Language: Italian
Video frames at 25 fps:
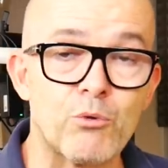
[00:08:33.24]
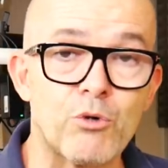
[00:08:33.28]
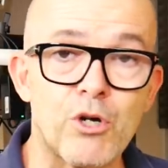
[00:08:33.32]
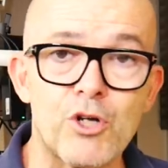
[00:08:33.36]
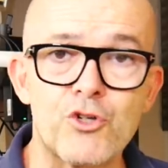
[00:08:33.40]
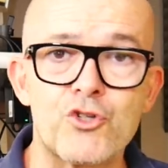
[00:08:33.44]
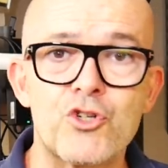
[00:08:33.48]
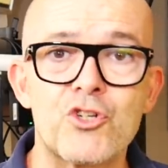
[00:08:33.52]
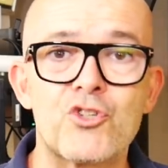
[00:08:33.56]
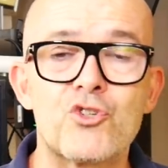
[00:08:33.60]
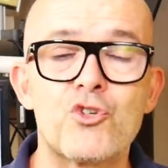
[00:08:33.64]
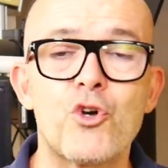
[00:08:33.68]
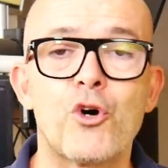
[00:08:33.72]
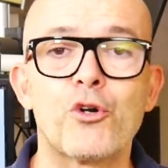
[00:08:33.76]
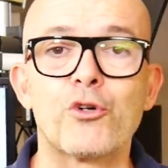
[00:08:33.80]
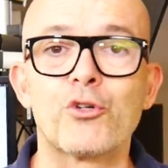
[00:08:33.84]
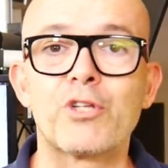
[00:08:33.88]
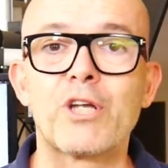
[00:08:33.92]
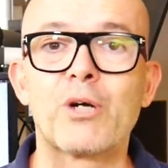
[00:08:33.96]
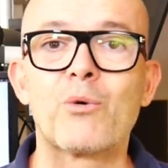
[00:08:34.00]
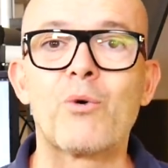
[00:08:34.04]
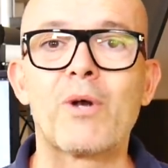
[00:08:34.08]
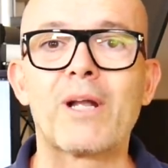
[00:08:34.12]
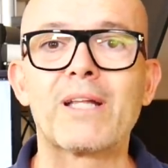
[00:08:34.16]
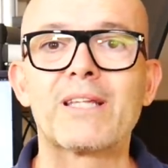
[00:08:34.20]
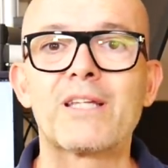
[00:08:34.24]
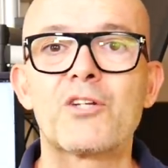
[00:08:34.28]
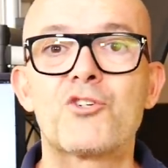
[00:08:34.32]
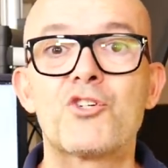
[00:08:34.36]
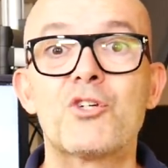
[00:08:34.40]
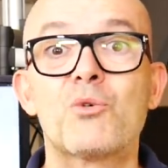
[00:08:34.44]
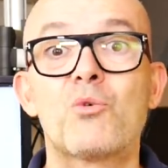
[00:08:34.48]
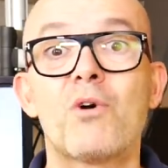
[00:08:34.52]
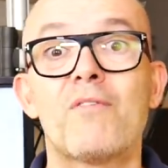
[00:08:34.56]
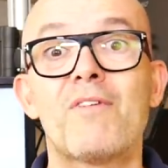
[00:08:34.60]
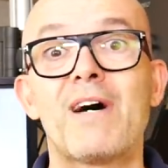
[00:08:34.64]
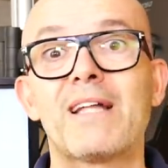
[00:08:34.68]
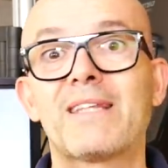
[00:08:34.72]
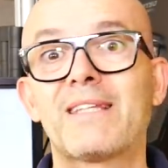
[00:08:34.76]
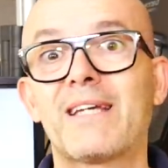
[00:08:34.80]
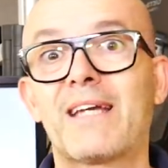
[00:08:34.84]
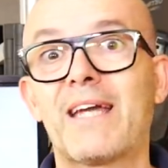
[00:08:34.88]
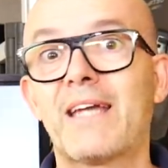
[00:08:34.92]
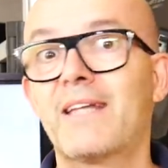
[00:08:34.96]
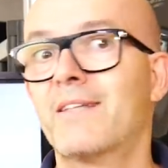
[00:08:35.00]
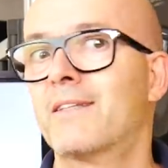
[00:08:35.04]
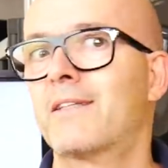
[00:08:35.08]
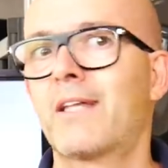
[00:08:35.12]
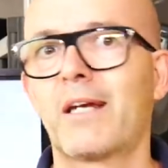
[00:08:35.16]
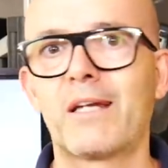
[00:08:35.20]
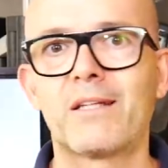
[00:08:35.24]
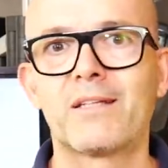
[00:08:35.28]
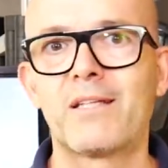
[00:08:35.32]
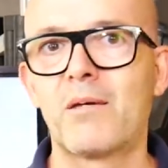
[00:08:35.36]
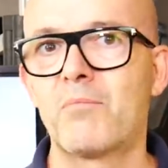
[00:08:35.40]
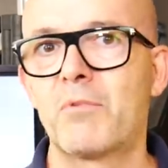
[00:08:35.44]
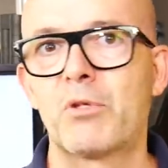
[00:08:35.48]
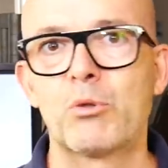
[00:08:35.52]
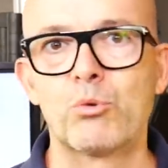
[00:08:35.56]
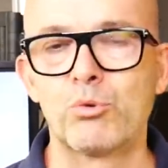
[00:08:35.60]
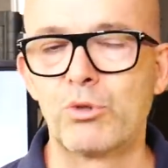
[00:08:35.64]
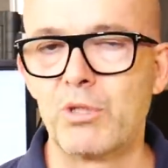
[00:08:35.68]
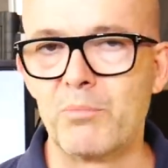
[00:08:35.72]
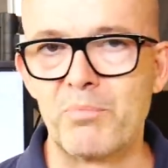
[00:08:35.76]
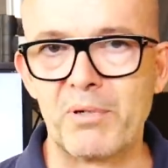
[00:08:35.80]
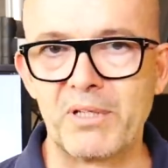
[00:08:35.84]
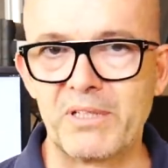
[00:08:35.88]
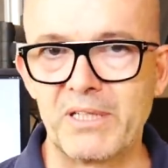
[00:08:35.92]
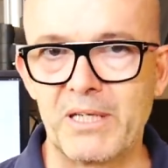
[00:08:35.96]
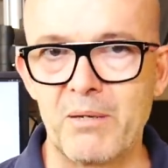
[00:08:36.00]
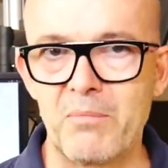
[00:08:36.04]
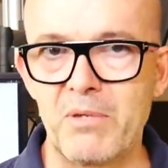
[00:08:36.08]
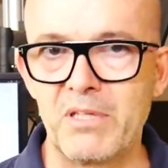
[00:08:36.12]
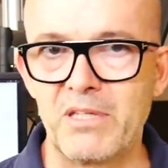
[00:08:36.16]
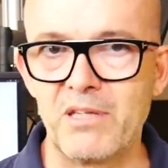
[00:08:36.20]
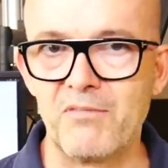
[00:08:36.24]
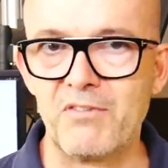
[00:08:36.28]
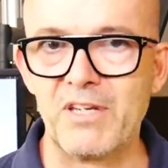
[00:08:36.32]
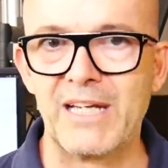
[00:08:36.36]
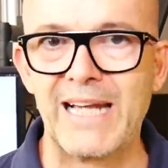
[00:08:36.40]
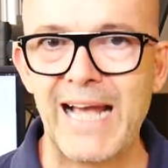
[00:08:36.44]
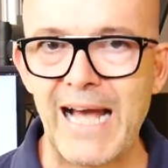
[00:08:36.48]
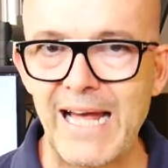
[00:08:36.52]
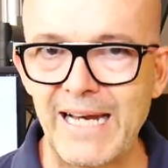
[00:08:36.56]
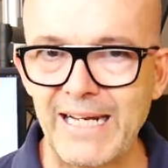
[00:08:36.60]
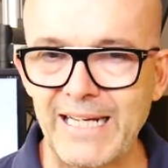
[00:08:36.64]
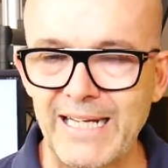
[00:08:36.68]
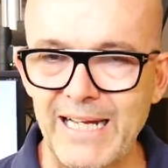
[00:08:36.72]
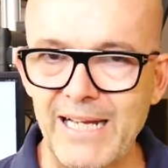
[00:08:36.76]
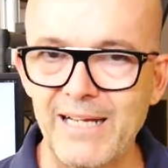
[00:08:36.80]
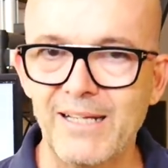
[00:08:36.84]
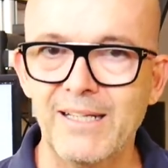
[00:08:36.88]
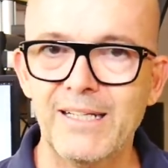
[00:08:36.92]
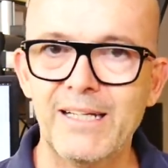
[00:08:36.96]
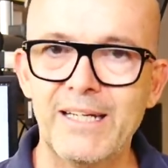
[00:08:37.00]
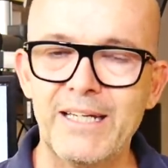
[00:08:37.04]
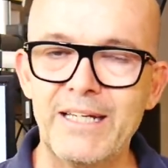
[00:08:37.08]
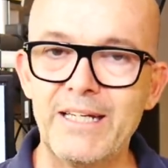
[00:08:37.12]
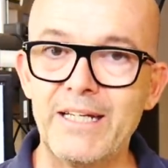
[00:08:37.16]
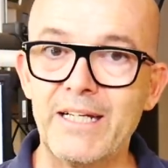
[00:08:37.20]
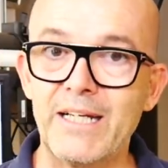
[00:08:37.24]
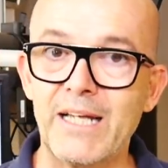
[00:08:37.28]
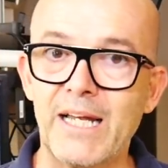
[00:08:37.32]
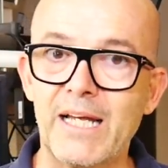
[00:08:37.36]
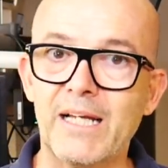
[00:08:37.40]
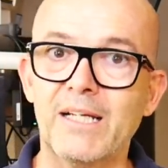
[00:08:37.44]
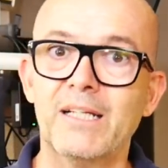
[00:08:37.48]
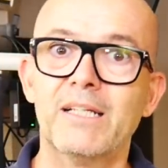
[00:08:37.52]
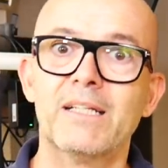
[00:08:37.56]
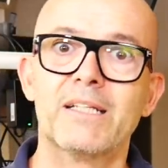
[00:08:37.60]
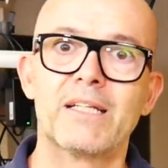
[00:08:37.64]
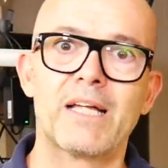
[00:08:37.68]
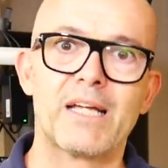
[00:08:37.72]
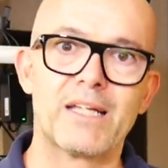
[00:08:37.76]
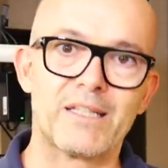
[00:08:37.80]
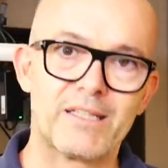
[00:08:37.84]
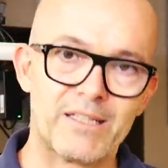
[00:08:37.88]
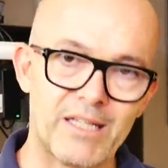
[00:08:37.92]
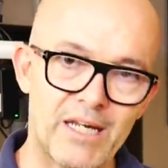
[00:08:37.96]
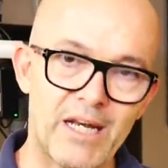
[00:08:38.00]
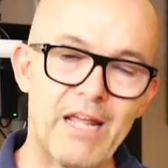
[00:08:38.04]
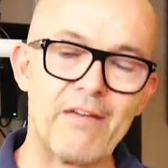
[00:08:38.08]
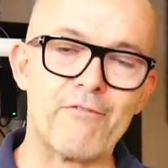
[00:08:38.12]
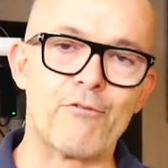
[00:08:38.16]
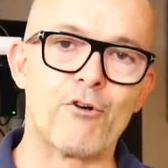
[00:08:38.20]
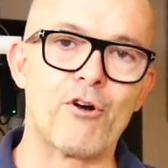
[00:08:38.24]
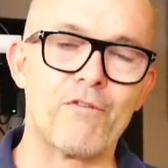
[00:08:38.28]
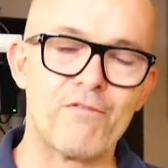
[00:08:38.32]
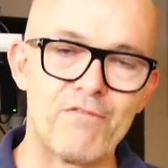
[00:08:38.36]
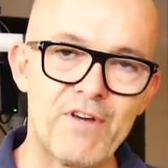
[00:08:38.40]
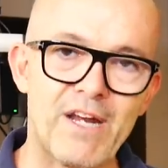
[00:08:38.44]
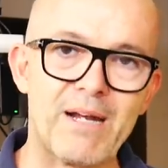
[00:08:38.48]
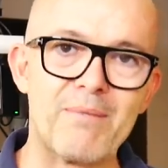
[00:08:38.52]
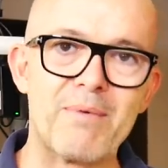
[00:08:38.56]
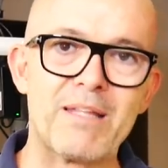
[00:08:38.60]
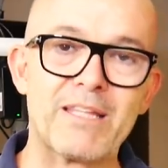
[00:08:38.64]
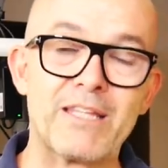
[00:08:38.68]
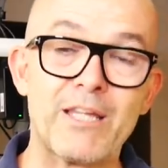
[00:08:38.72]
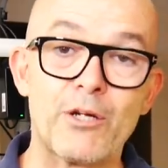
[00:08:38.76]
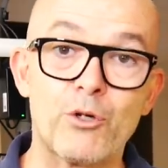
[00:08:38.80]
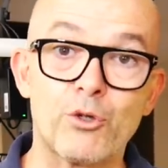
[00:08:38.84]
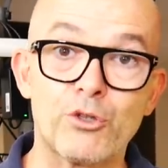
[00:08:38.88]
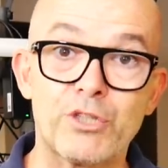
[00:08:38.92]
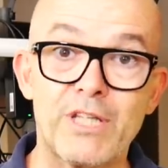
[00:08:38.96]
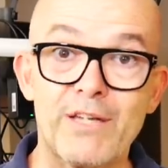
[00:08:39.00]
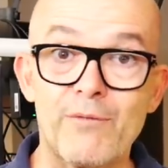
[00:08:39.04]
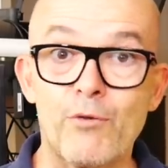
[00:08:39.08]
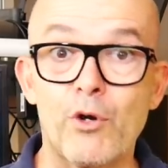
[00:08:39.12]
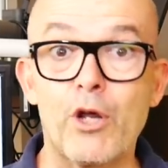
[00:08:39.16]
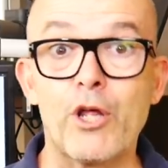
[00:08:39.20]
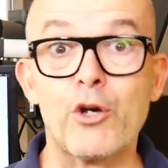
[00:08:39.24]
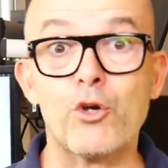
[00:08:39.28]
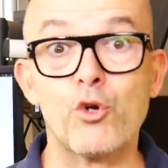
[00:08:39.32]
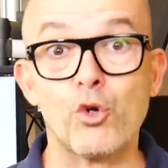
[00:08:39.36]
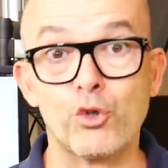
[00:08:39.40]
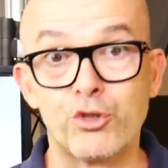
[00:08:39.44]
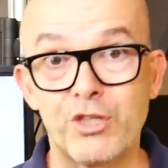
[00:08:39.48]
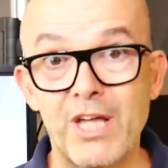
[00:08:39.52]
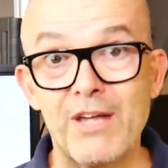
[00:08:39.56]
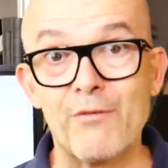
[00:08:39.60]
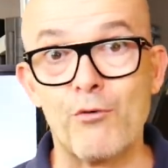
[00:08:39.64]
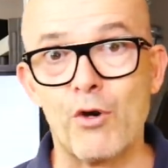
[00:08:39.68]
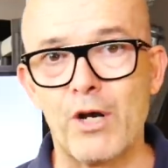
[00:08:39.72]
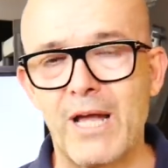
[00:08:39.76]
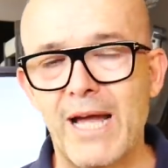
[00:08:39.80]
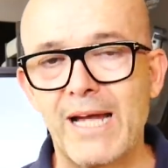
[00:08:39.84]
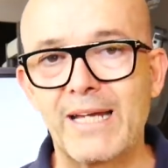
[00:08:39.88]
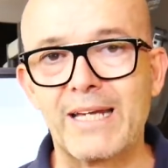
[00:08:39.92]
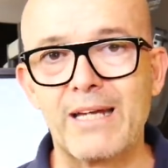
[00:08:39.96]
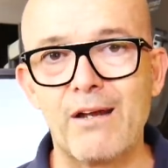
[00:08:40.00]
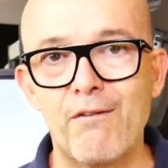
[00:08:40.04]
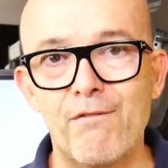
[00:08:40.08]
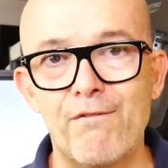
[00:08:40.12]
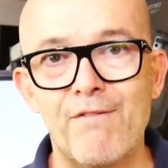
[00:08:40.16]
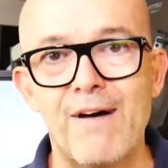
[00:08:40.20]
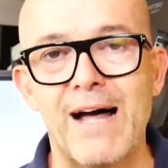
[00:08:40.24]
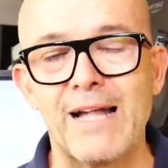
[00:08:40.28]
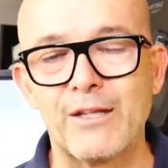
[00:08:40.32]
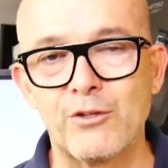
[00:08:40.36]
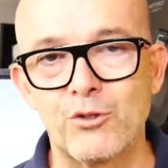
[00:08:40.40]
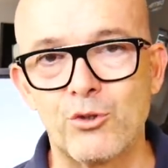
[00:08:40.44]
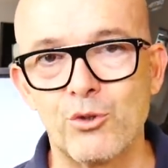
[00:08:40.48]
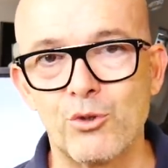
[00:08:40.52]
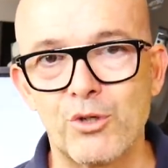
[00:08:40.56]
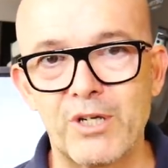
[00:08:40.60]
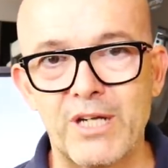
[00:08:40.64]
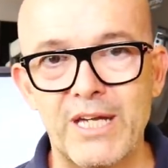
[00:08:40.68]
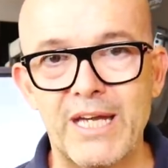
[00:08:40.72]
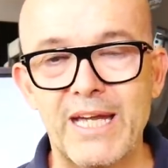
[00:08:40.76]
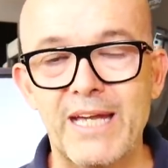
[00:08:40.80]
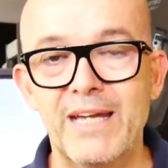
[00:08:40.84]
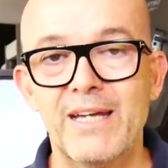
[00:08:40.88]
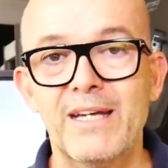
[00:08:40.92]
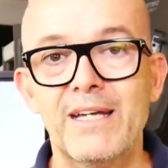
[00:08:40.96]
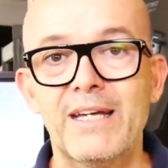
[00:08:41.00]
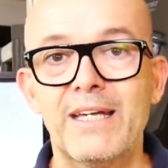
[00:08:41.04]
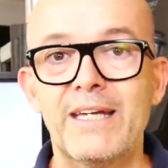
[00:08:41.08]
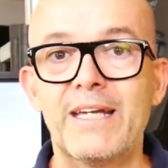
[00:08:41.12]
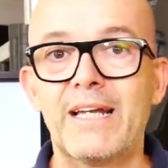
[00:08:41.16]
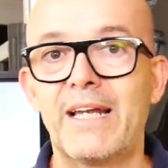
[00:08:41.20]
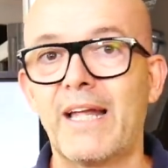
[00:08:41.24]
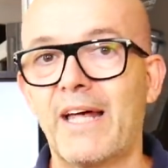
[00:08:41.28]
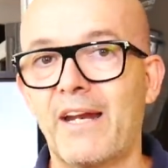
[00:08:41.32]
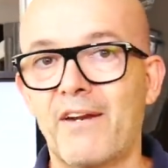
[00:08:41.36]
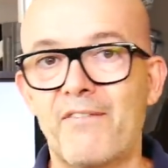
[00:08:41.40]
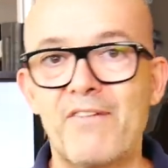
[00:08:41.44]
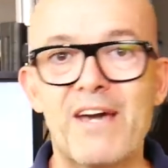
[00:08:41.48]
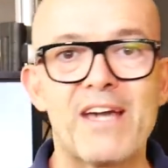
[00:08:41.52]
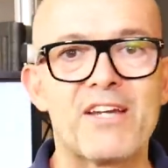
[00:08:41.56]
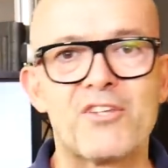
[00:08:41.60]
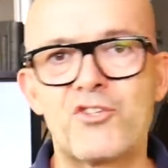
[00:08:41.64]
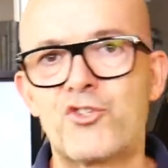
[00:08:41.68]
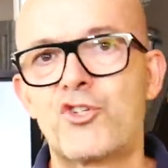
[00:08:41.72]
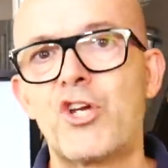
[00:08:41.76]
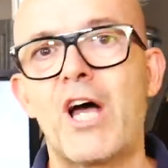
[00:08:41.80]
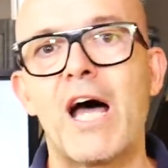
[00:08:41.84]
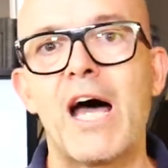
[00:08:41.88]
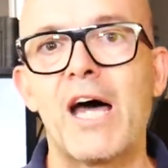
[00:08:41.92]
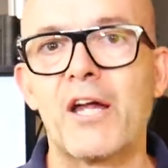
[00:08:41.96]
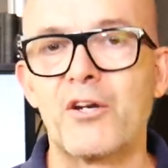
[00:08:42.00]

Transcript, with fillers: ce n'è uno accessorio da 45 watt che in 30 minuti praticamente vi carica il eh, telefono. Veramente notevole. Notevole anche il fatto che il reverse